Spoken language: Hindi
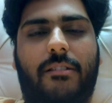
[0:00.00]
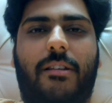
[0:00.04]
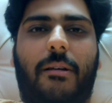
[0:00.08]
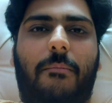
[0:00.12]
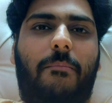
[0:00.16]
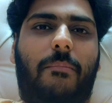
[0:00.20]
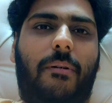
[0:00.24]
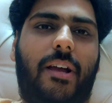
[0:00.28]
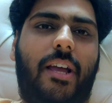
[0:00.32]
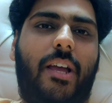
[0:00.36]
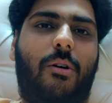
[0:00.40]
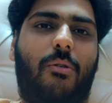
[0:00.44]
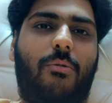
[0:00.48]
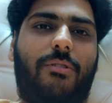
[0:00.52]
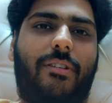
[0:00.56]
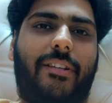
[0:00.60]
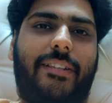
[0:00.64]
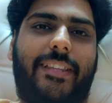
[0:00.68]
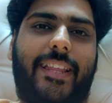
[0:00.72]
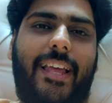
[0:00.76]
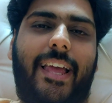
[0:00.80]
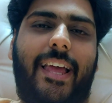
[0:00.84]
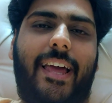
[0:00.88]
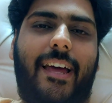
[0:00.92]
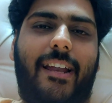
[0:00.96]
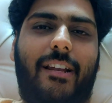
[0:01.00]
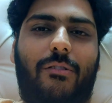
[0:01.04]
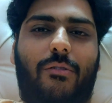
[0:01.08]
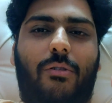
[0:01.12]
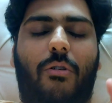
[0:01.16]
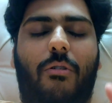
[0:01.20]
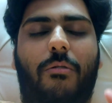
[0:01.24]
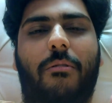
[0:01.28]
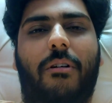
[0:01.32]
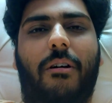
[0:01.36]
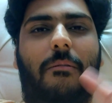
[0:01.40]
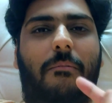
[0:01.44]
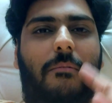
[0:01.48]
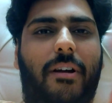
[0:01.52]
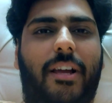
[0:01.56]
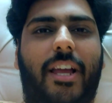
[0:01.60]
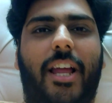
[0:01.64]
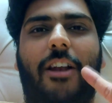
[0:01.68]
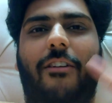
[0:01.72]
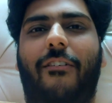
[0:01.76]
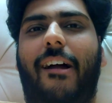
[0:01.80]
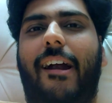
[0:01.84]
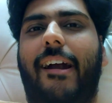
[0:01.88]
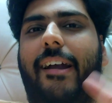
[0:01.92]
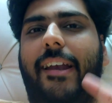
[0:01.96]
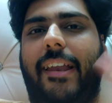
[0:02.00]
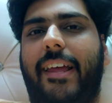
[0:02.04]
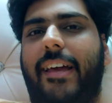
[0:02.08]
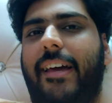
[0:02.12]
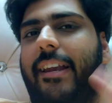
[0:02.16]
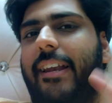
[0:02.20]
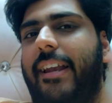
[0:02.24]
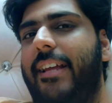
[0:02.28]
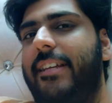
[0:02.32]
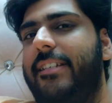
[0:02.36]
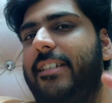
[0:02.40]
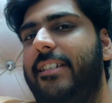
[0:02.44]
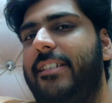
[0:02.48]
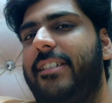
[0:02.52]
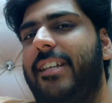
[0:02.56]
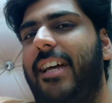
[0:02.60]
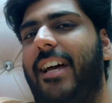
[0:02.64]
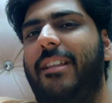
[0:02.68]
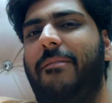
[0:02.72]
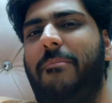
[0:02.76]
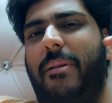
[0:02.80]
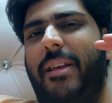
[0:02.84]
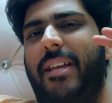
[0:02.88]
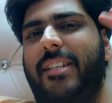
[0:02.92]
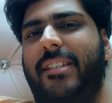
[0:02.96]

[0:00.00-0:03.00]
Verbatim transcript: सब पंगे हो सकते हैं यार तो खिलवाड़ नहीं करना इस चीज़ से यार